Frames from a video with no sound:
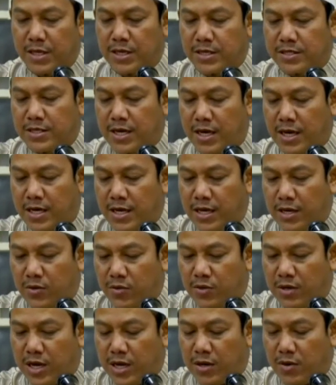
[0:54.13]
Saya
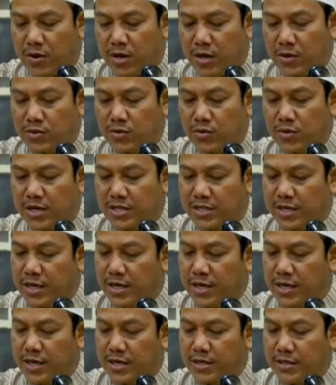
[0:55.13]
rindu dengan orang tua
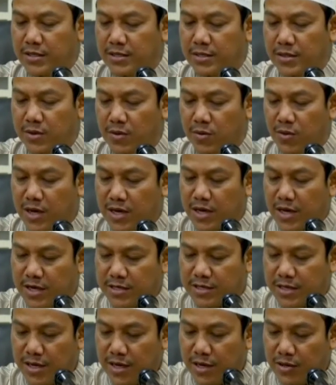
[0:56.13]
saya, keluarga
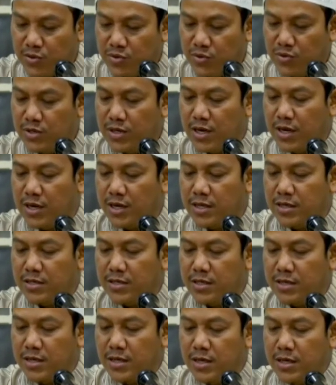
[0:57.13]
saya juga,
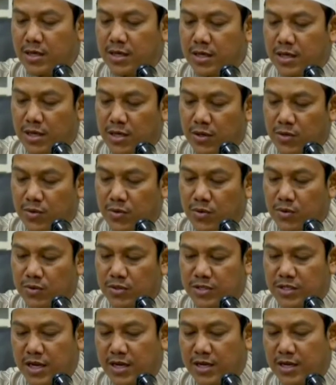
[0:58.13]
rindu,
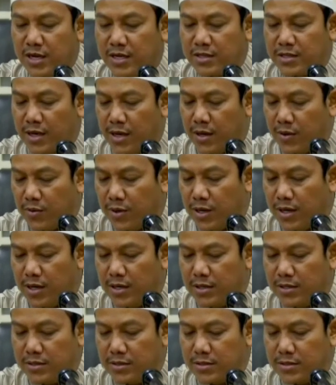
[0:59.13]
canda
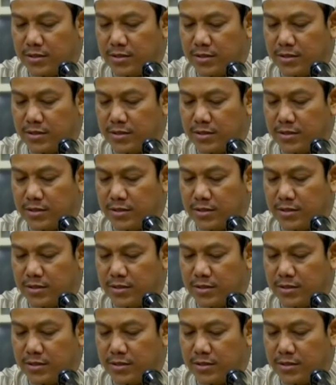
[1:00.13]
tawa.